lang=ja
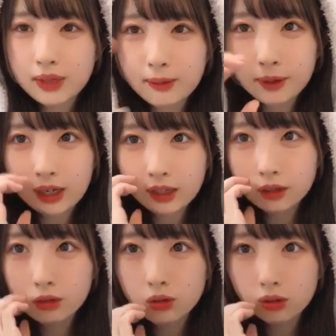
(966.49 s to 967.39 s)
みやもあり
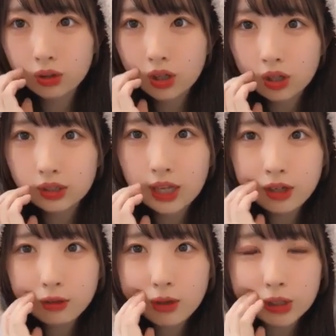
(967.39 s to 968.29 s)
がとう
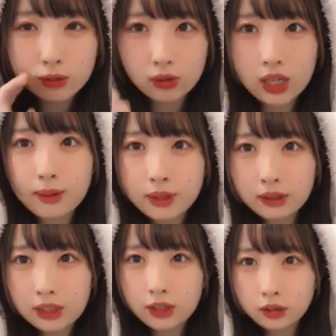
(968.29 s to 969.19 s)
大悟はどの
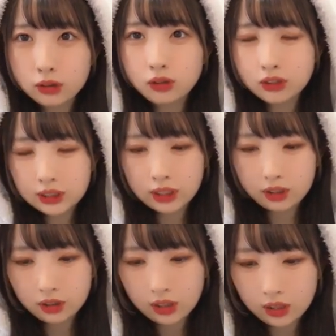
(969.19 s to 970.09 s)
タイミングでやるじゃ
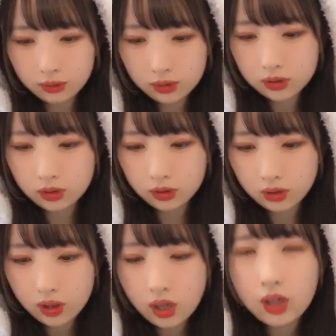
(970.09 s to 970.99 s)
あえどうする